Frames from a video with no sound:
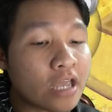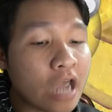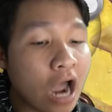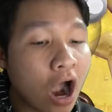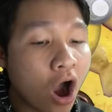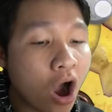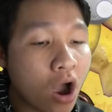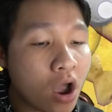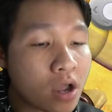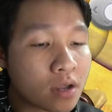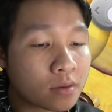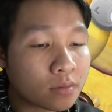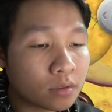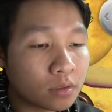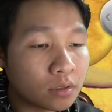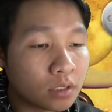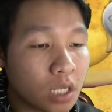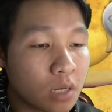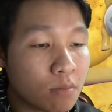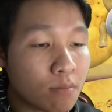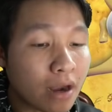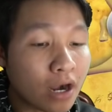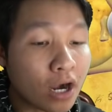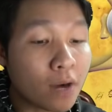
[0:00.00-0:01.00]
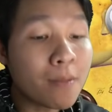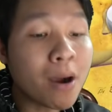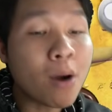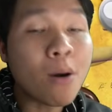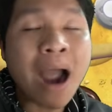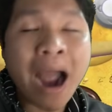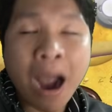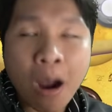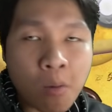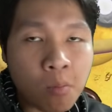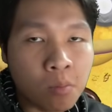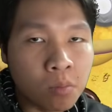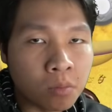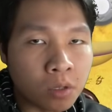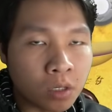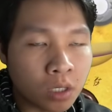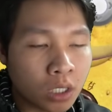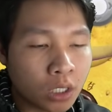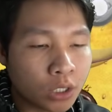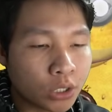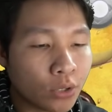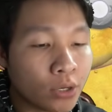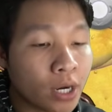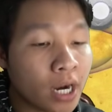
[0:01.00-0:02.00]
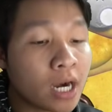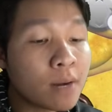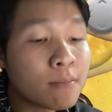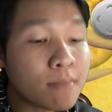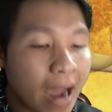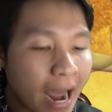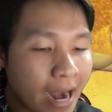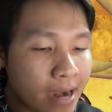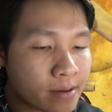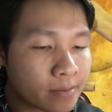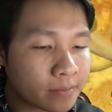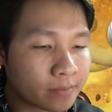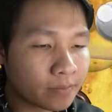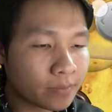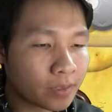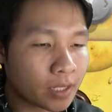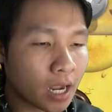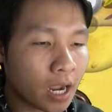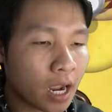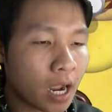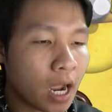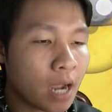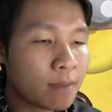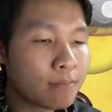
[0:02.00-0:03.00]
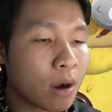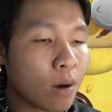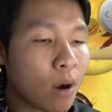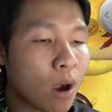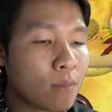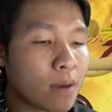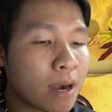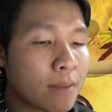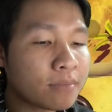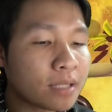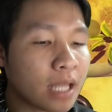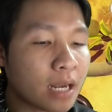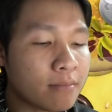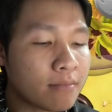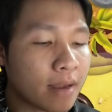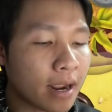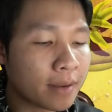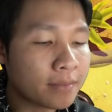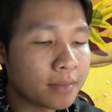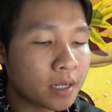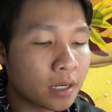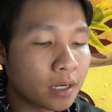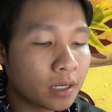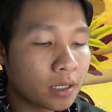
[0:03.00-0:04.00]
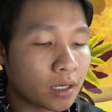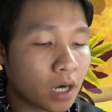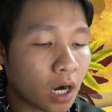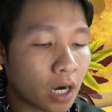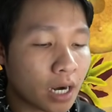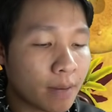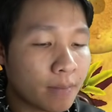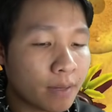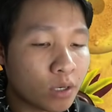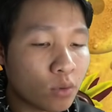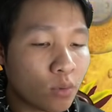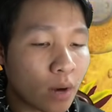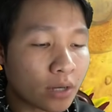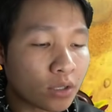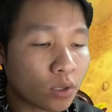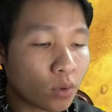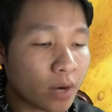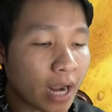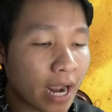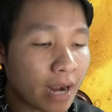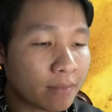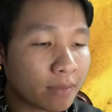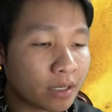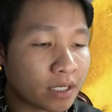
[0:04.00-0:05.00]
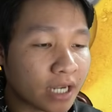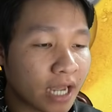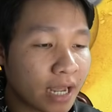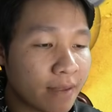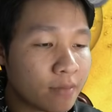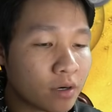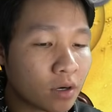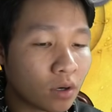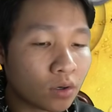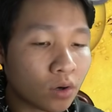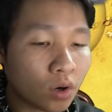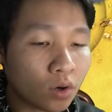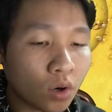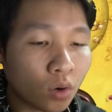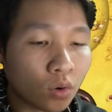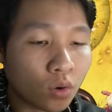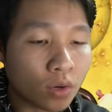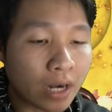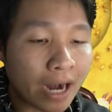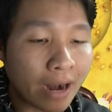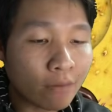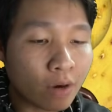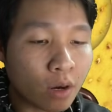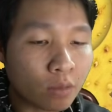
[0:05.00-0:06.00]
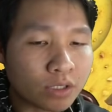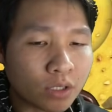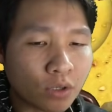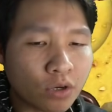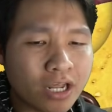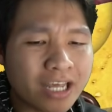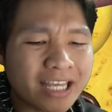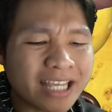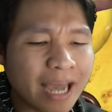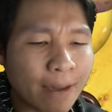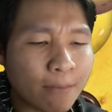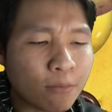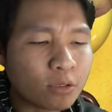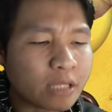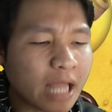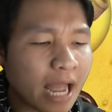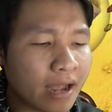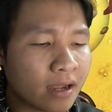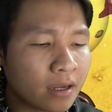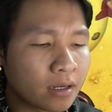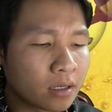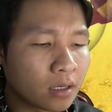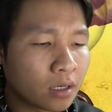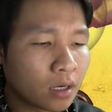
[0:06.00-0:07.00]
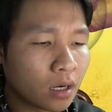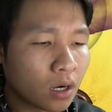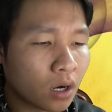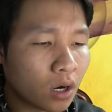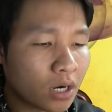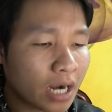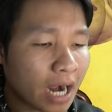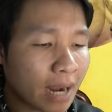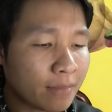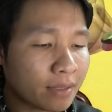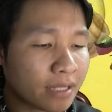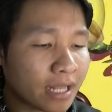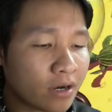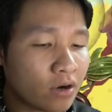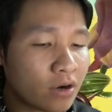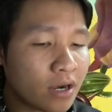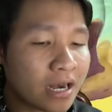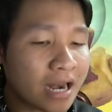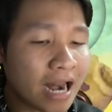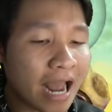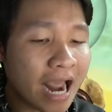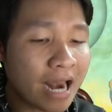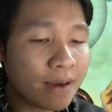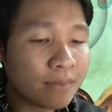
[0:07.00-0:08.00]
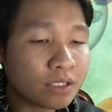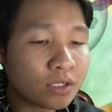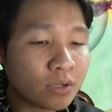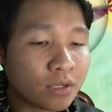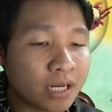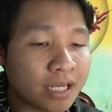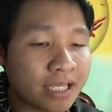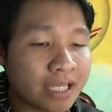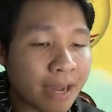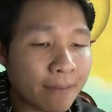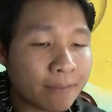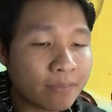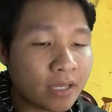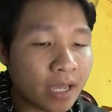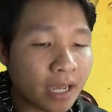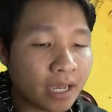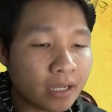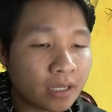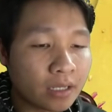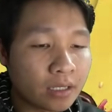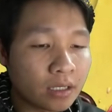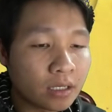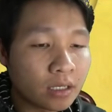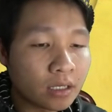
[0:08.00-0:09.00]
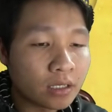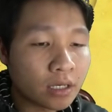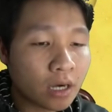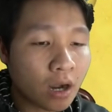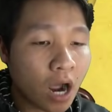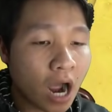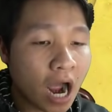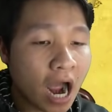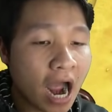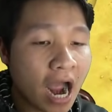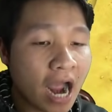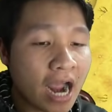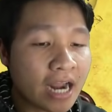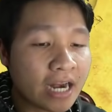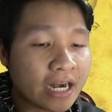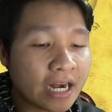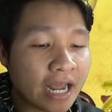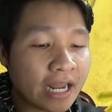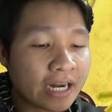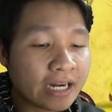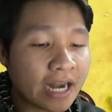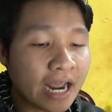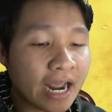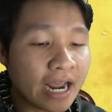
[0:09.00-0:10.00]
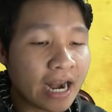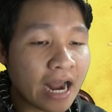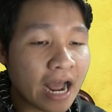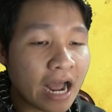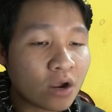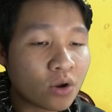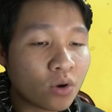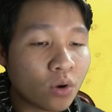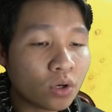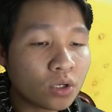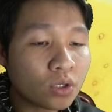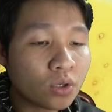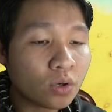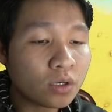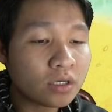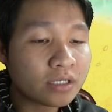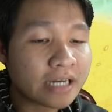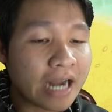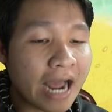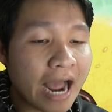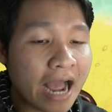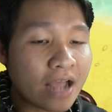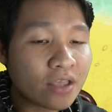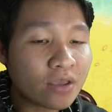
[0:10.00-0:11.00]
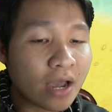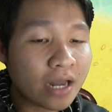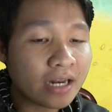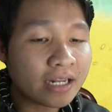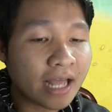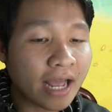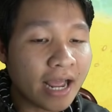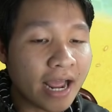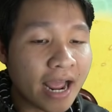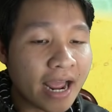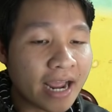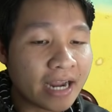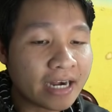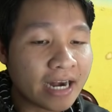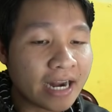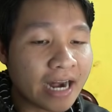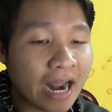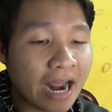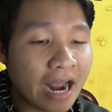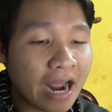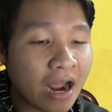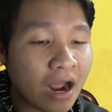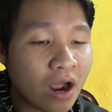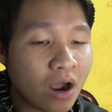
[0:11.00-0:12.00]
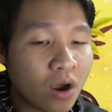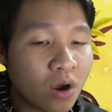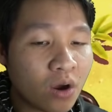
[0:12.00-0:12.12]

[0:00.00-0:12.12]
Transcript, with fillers: nó nhỏ nhưng mà nó màu hồng cho nên nó mạnh đó màu hồng nam tính mà rồi để mình qua chỗ khác mình kiếm coi coi còn con nào đâu sao đi chậm quá ta hồi nãy mình thấy nó đi lẹ mà sao giờ đi chậm gì rồi né ra ra cút cút ra cho anh thể hiện nào